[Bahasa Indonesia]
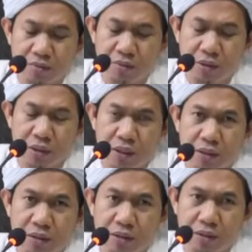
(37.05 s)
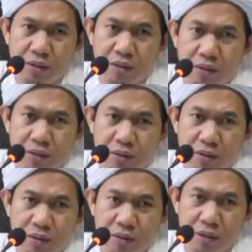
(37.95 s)
bin nasi
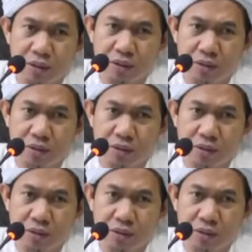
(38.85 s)
ya